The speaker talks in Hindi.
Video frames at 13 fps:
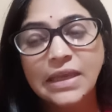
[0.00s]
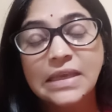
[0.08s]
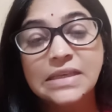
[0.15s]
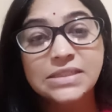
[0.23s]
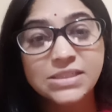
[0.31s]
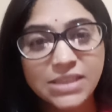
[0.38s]

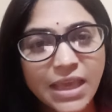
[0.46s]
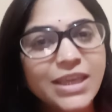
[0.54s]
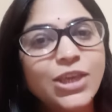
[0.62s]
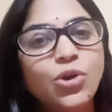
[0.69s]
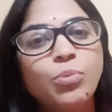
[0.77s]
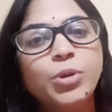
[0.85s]

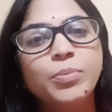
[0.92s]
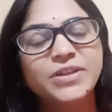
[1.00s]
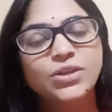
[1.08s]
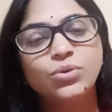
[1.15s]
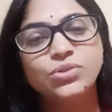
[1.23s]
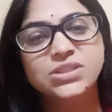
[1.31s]
सही
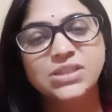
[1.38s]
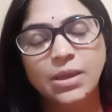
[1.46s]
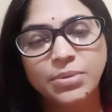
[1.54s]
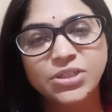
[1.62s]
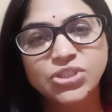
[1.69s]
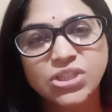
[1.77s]
होम्योपैथी को
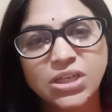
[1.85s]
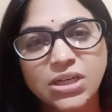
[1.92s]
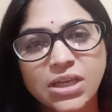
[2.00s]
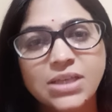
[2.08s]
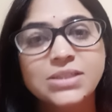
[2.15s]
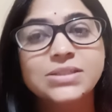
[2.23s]
स्टैब्लिश
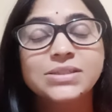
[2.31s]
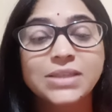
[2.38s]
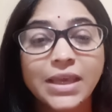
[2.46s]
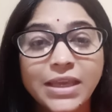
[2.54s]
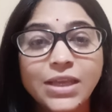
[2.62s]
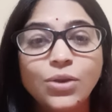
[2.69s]
करना
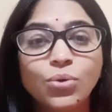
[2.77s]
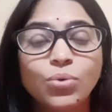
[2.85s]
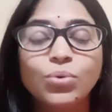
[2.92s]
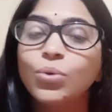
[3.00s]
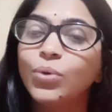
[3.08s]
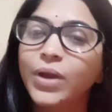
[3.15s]
सही
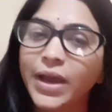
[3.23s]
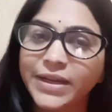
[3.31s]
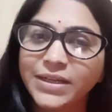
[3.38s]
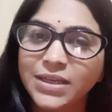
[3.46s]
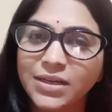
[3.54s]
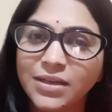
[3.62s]
लोगों को
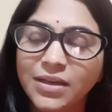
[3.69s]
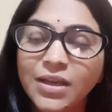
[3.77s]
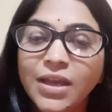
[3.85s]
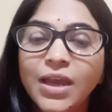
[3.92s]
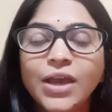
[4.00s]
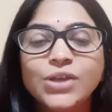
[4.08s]
गाइड करना
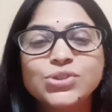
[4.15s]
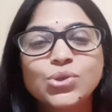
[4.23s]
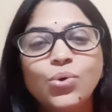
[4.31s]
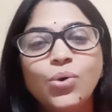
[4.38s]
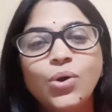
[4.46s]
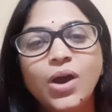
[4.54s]

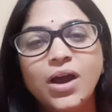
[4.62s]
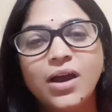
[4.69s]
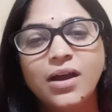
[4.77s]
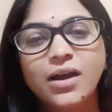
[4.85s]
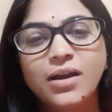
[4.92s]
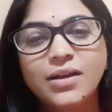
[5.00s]
सो
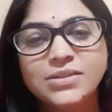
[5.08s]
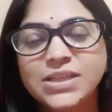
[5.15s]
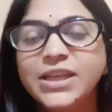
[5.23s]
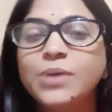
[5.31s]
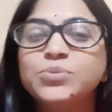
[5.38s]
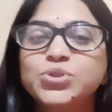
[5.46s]
so,
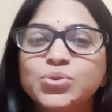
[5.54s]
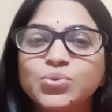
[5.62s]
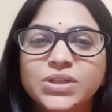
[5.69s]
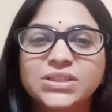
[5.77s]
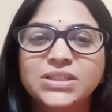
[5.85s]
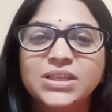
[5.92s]
चलिए हम शुरू करते हैं